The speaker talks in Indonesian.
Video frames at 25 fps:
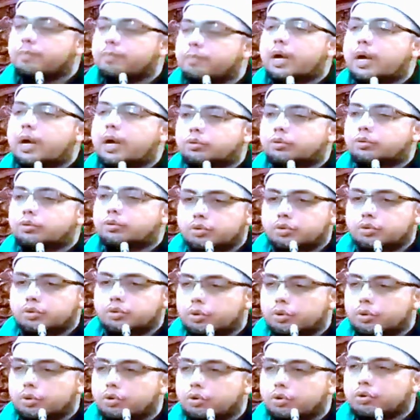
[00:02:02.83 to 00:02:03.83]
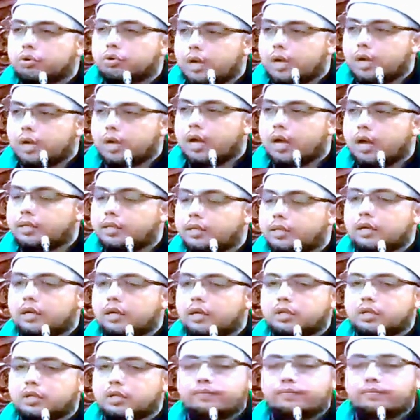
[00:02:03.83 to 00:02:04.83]
masuk surga
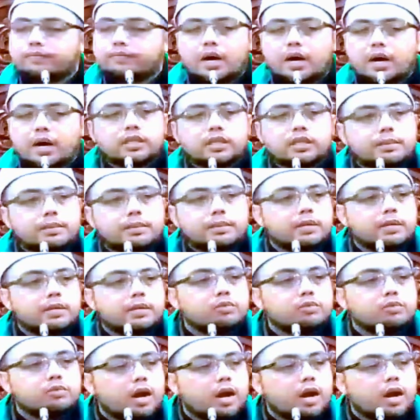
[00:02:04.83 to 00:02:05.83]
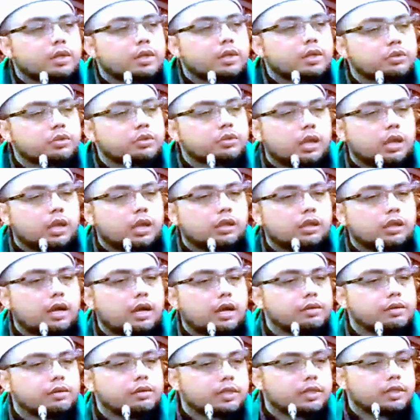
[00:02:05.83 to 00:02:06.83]
dengan syafaat Nabi Muhammad
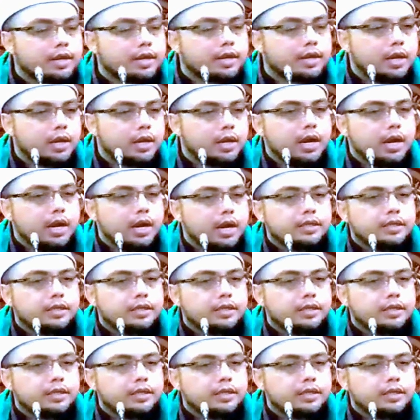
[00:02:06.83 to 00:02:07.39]
sallallahu alaihi wasallam